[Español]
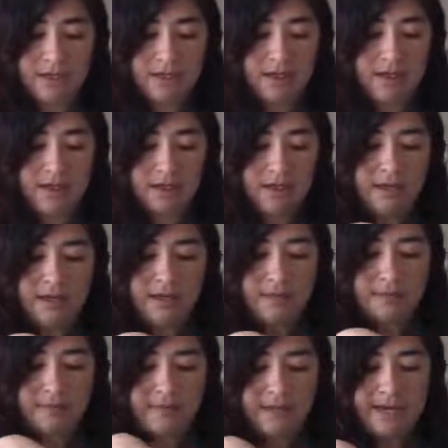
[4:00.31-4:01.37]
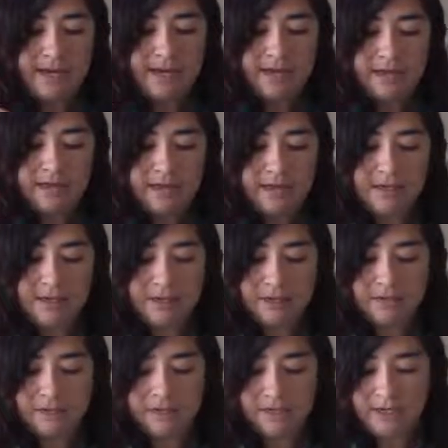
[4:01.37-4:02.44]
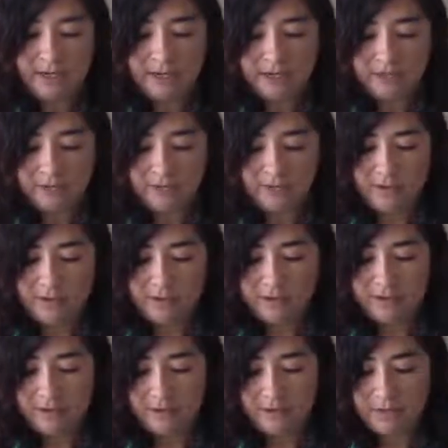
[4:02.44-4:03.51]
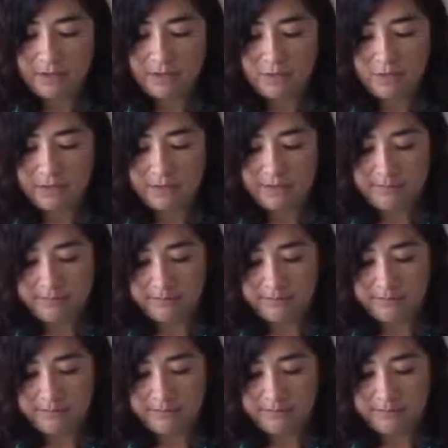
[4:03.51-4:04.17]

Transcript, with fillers: que pegar ni coser nada, solamente con la ayuda